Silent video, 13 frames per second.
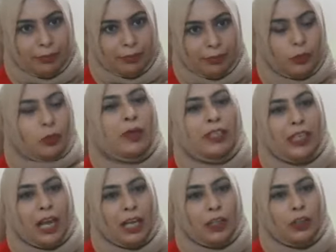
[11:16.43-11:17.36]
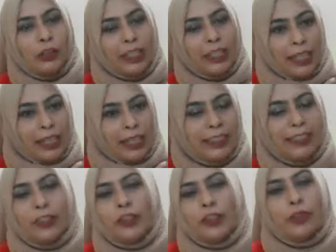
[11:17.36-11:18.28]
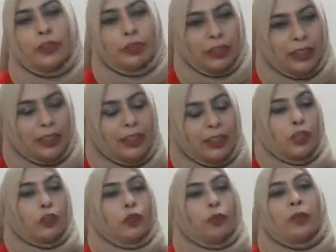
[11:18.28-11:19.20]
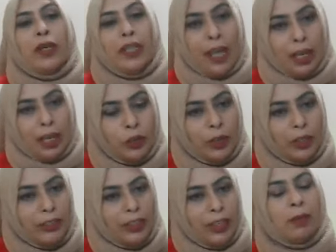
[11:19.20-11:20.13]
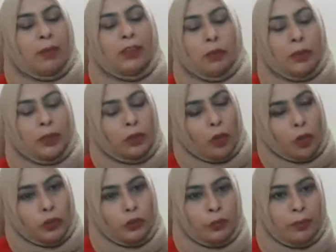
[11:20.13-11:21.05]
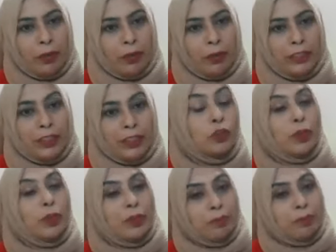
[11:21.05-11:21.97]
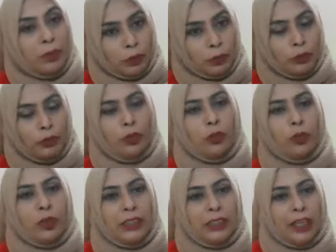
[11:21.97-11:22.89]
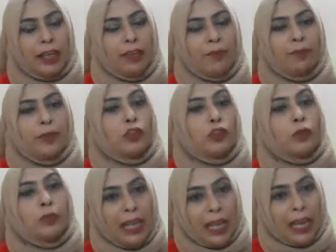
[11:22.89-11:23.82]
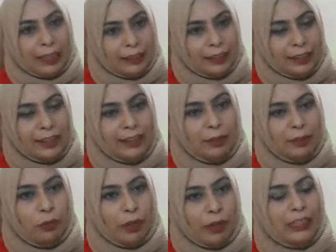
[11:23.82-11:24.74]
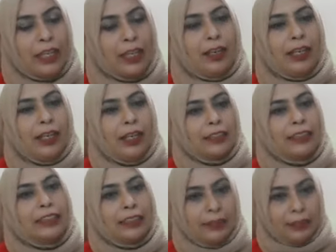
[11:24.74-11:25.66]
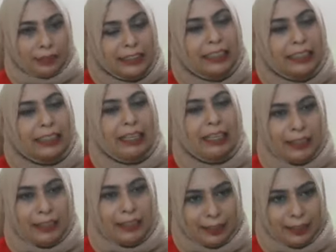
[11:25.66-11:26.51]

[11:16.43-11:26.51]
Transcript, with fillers: তোমার রাগ হওয়াটা এই সিচুয়েশনে তোমার রাগ হওয়াটা বা তোমার কষ্ট পাওয়াটা তোমার বিরক্ত হওয়াটা তোমার অ্যাগ্রেসিভ হওয়াটা ঠিক আছে